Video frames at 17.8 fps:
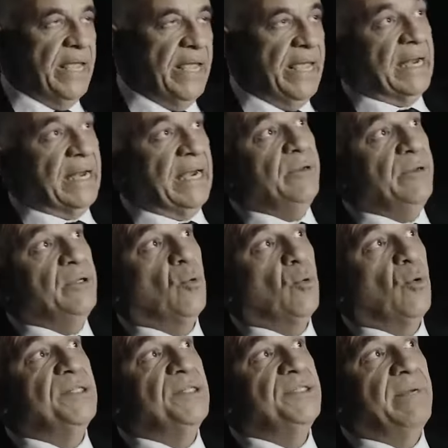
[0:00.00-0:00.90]
É claro que o
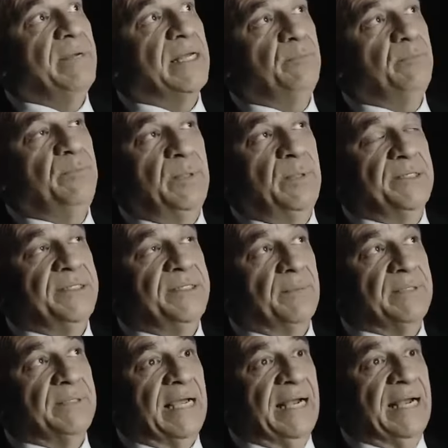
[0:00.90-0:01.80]
conhecimento, por
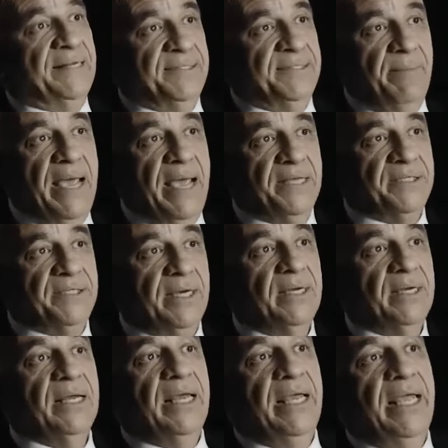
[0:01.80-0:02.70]
exemplo, da classe
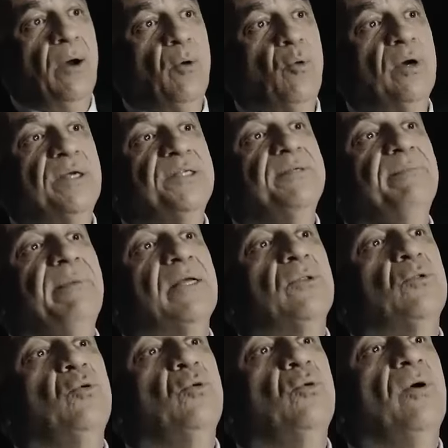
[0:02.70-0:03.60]
média é o
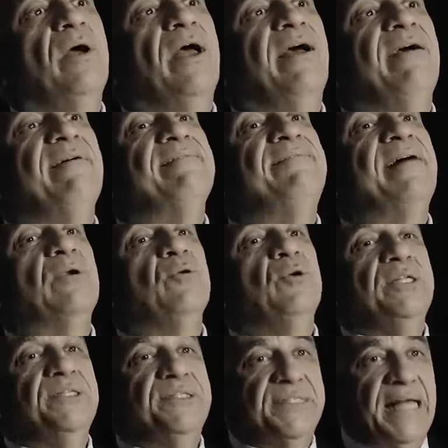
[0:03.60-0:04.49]
conhecimento é,
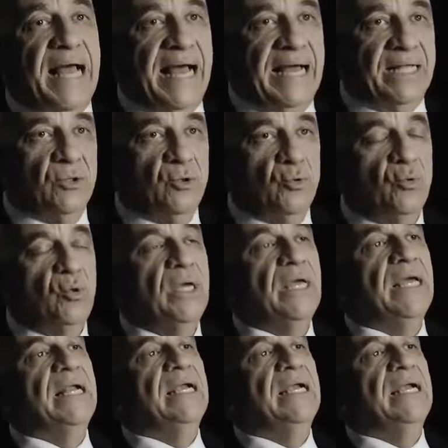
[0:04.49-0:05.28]
valorizado,